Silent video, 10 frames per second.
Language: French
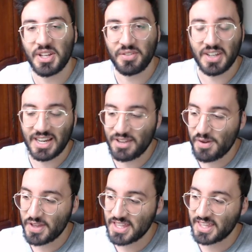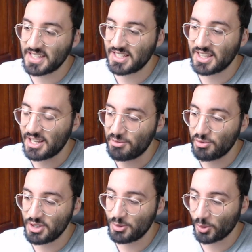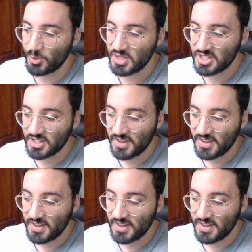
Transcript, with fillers: on a fait un live avec Keke, c'était la folie sur Twitch.